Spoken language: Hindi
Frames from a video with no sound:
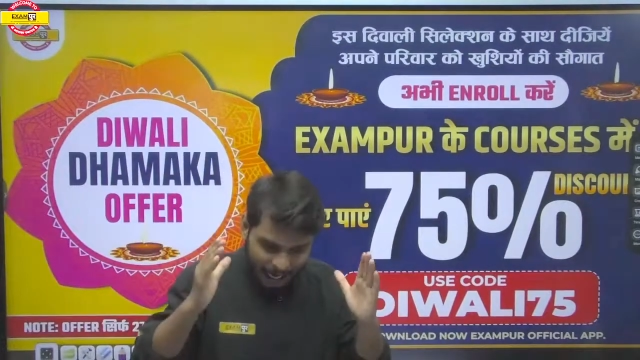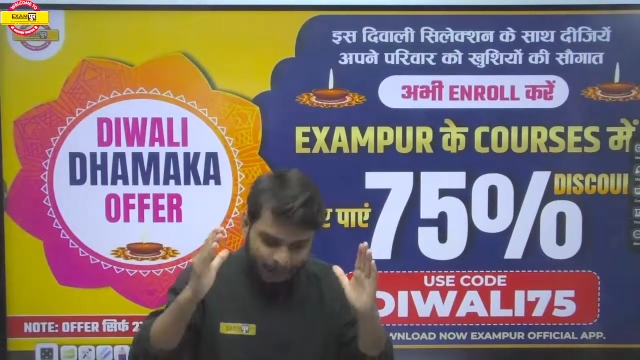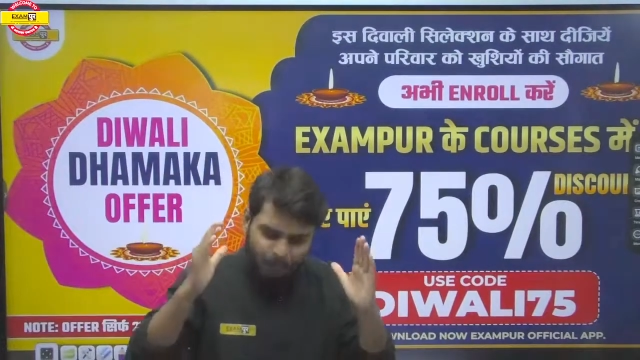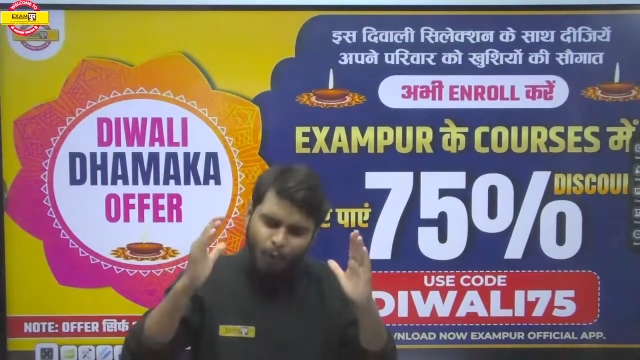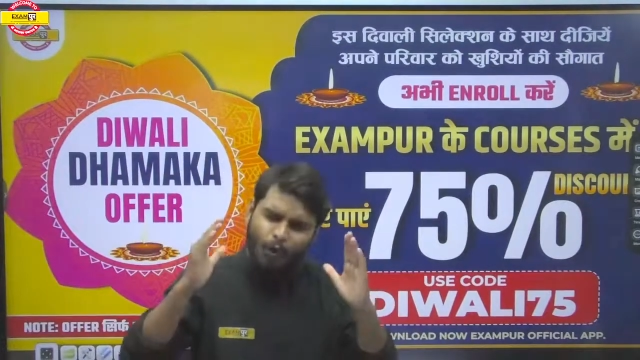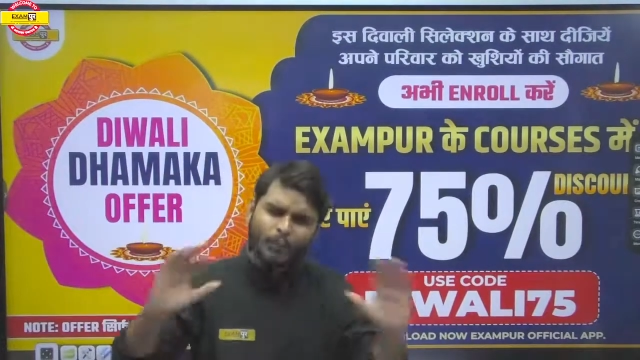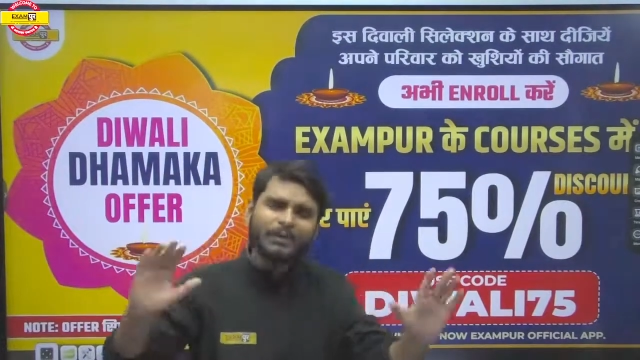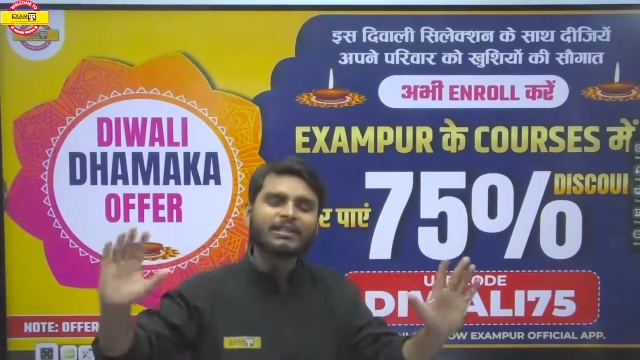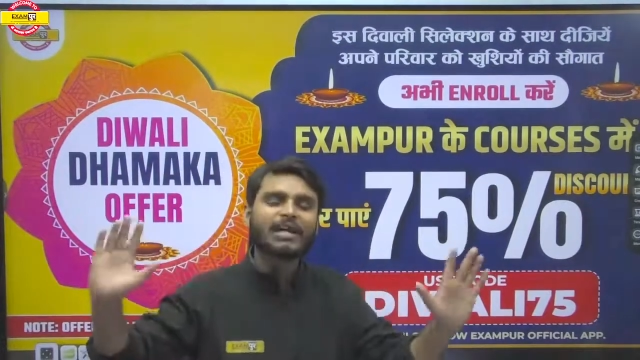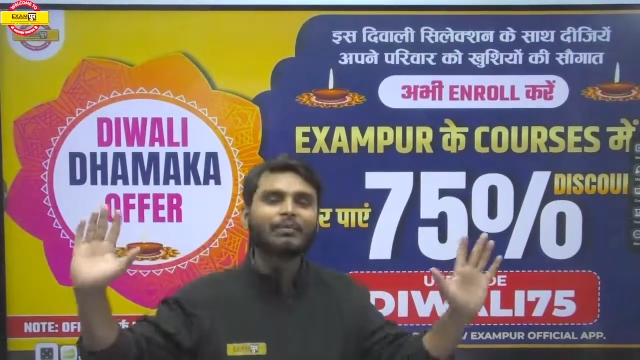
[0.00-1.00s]
आप कोई
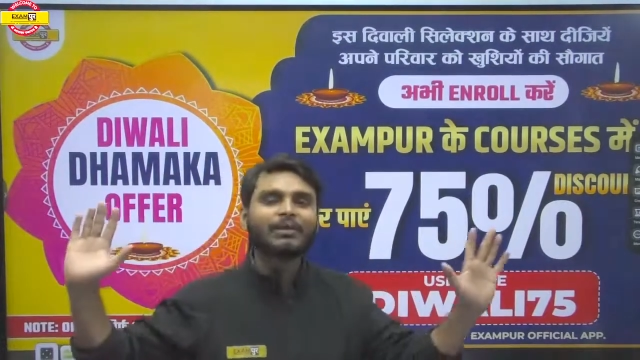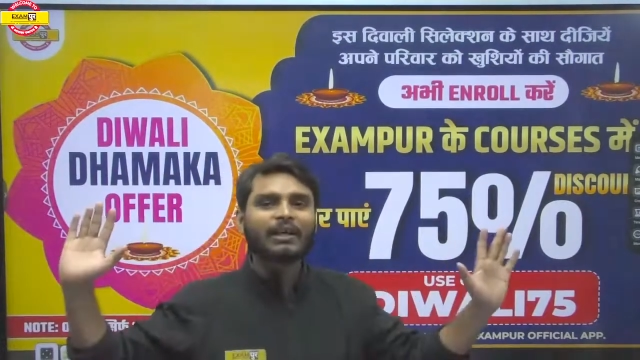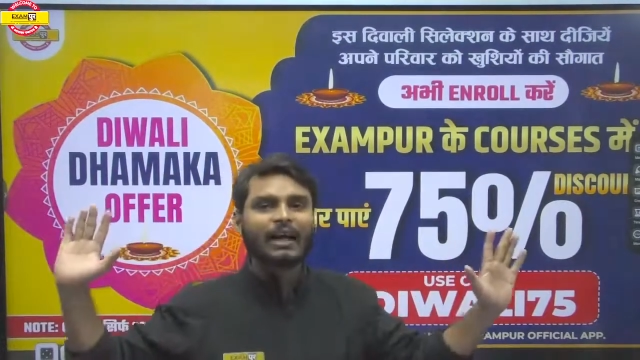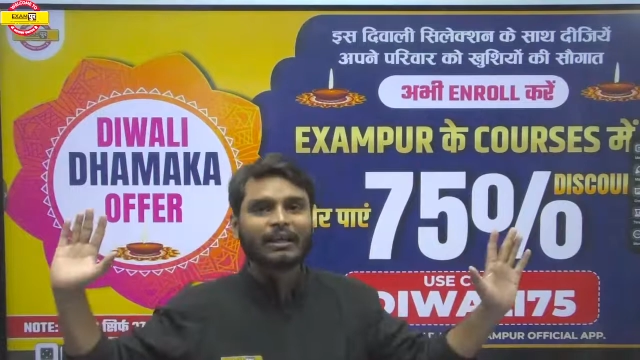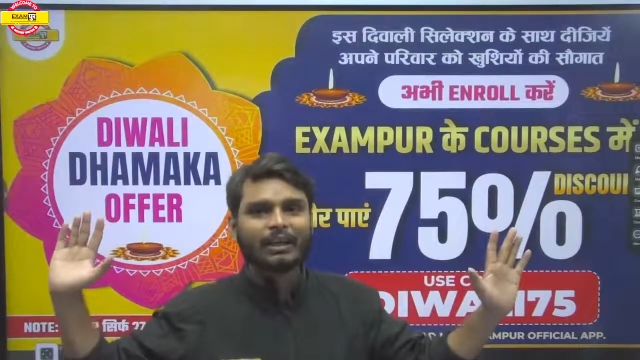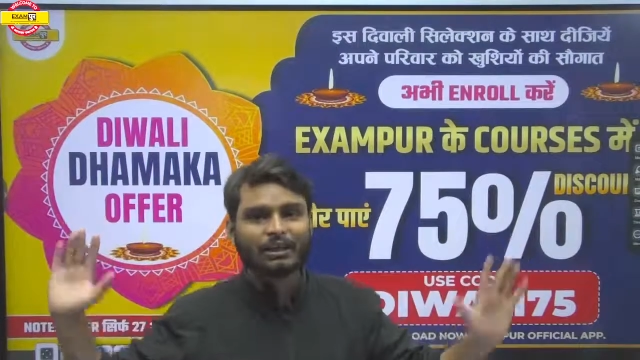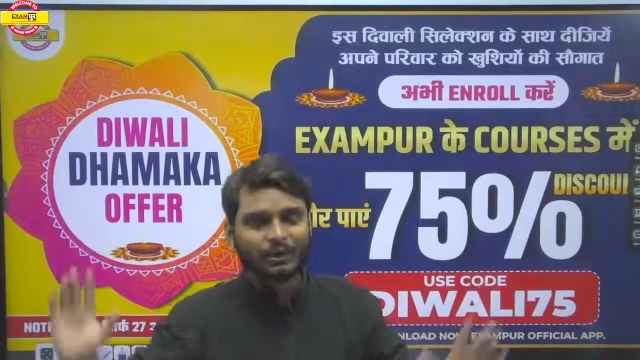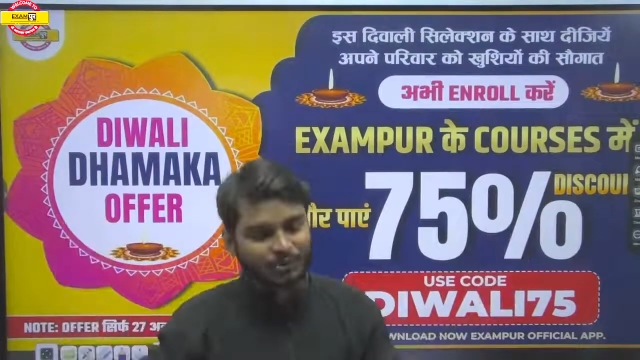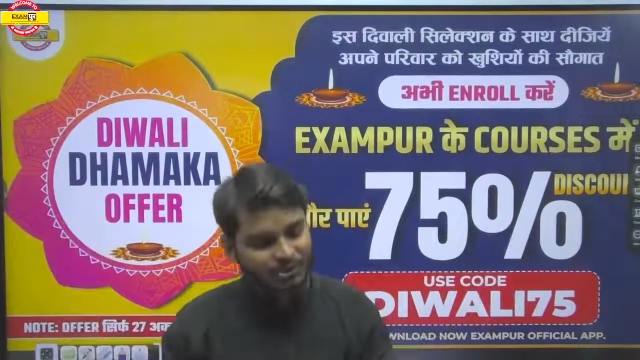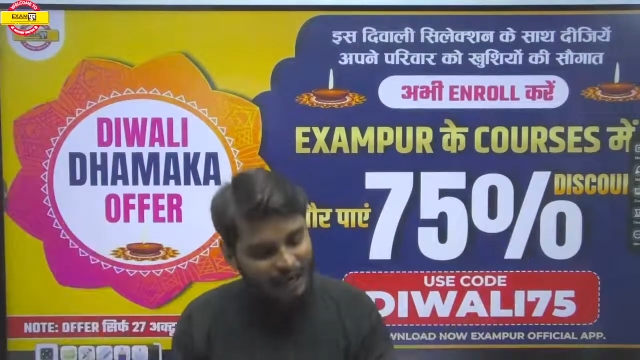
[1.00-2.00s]
भी एग्जाम की तैयारी करते
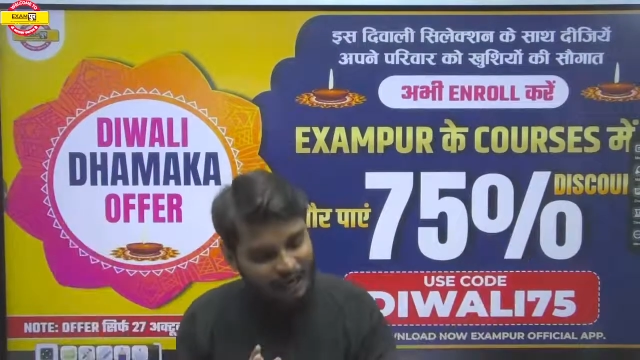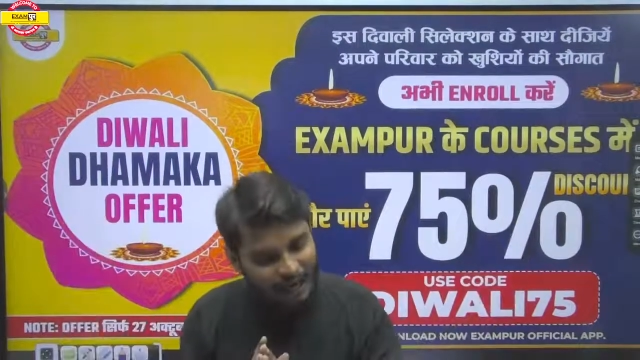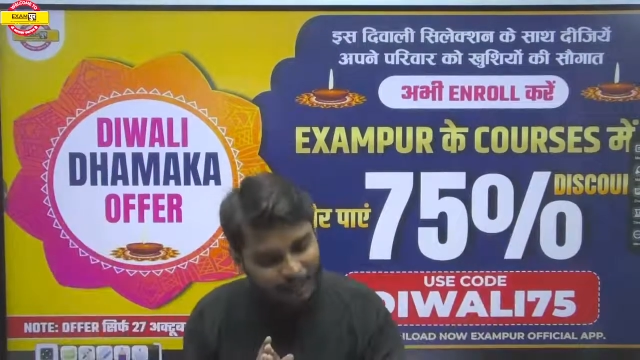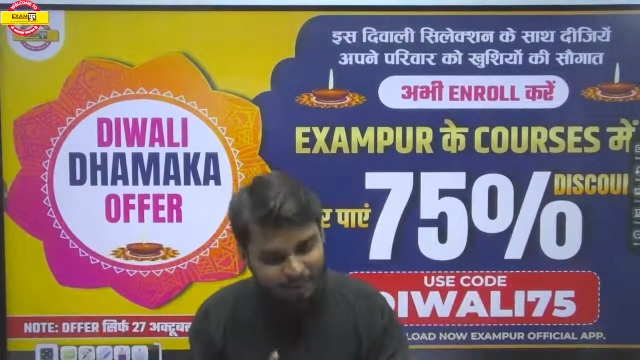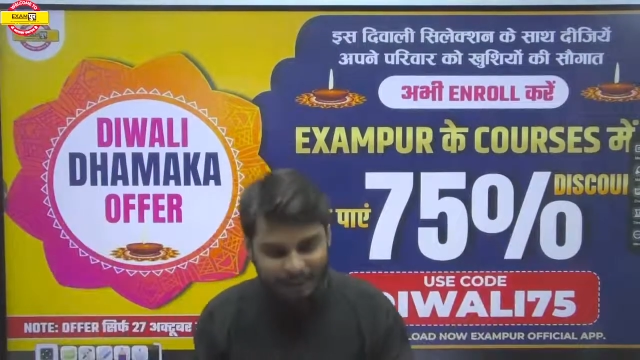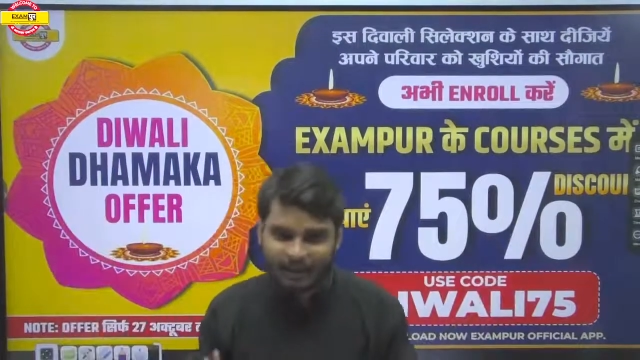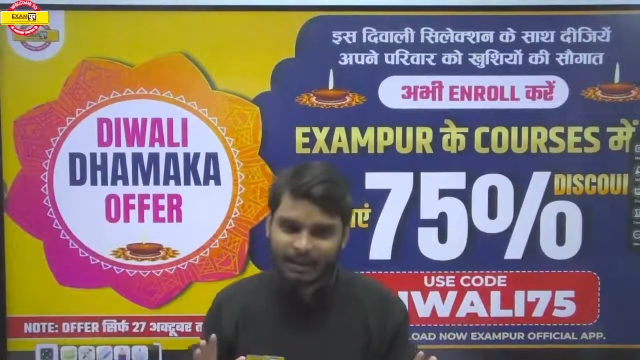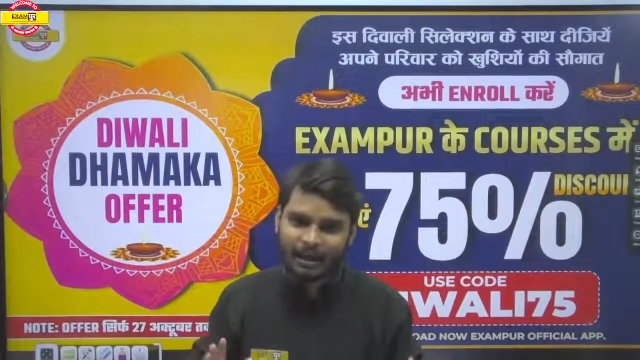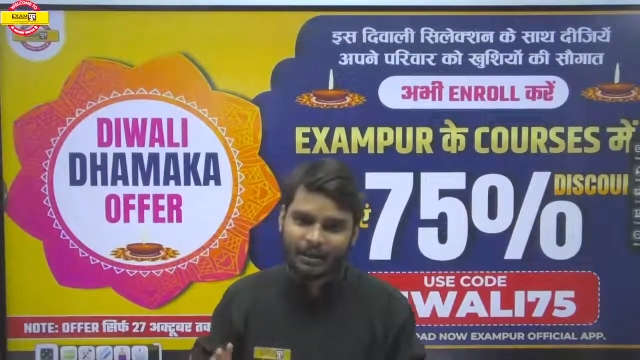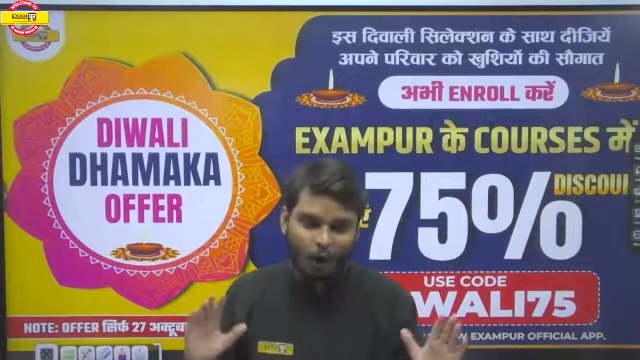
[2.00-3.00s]
हो चाहे आप
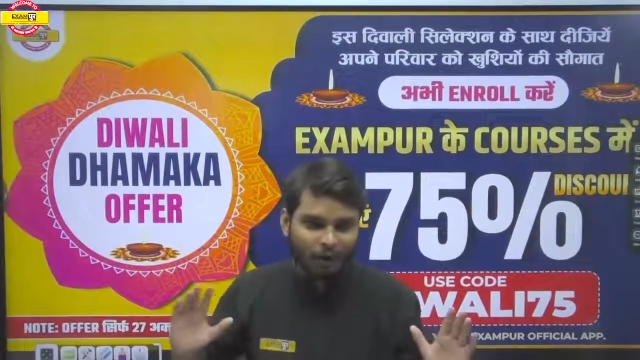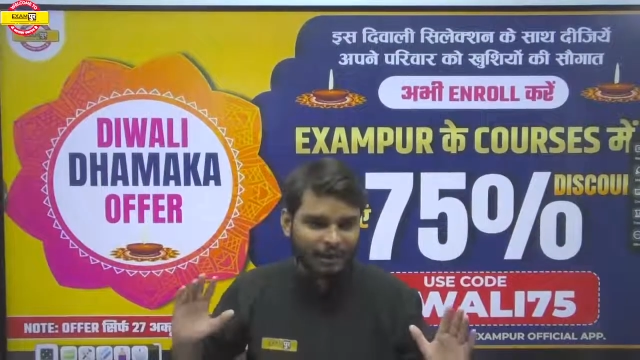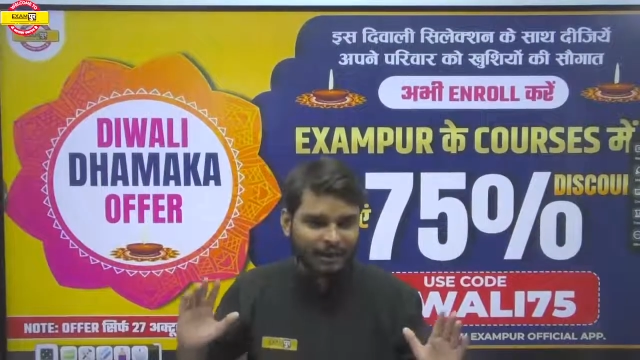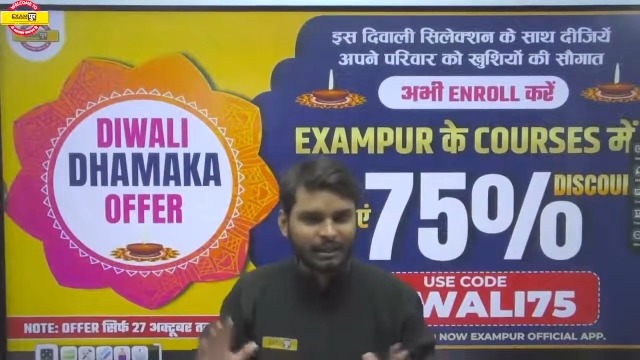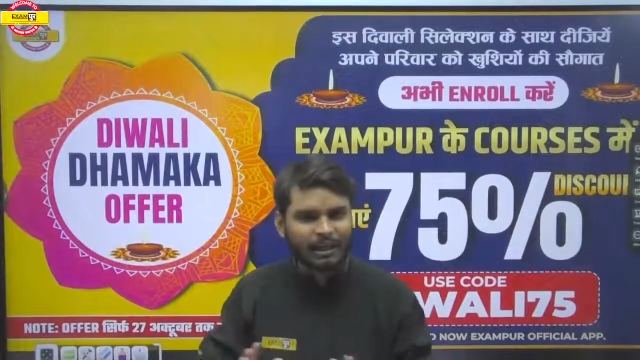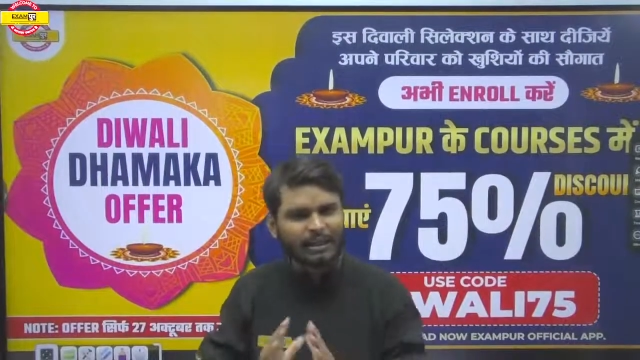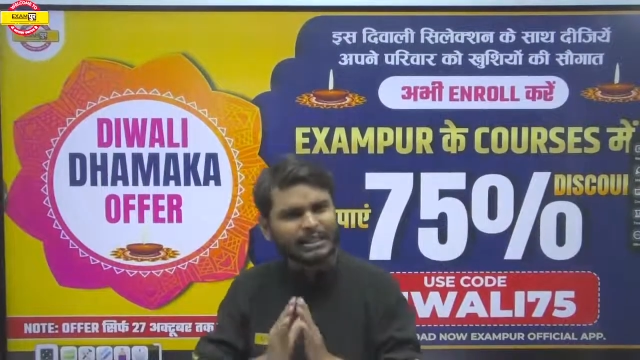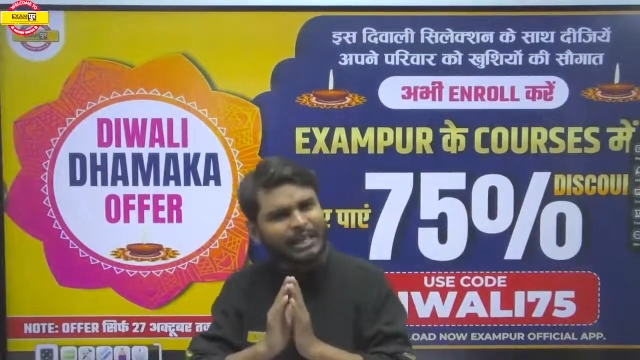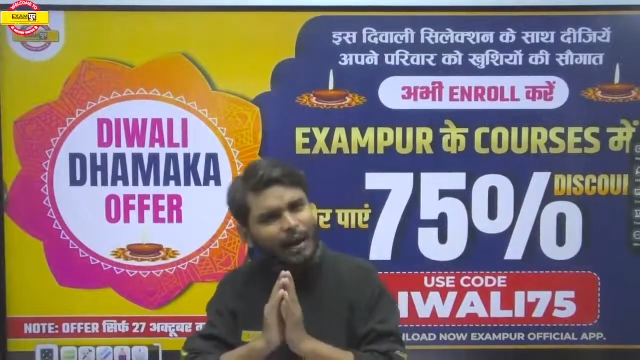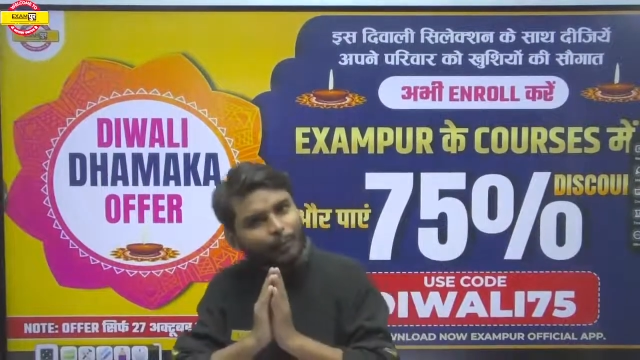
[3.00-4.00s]
टेक्निकल नॉन टेक्निकल
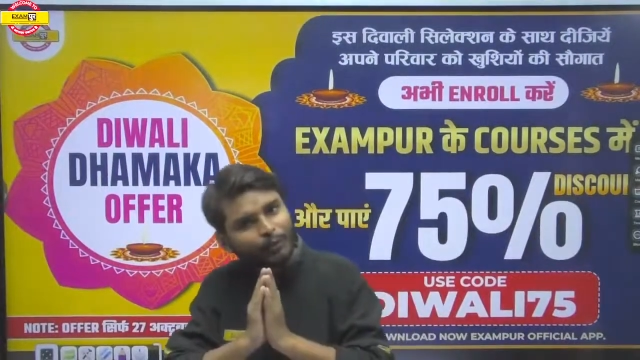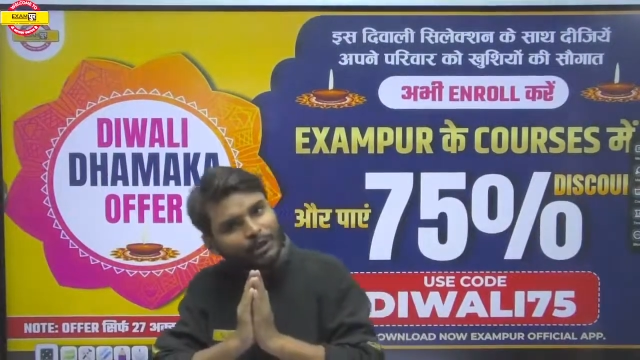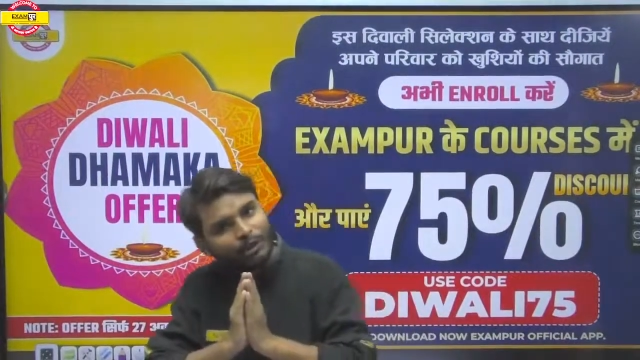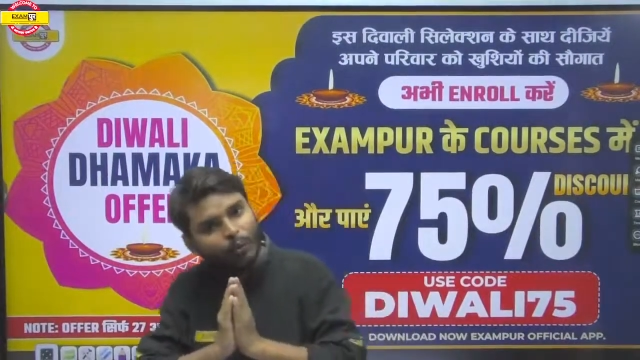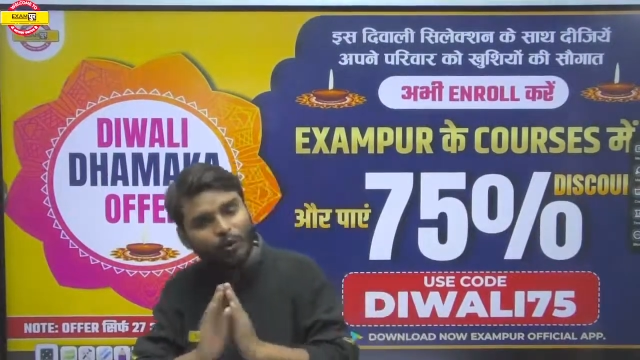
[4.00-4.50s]
एग्जामपुर की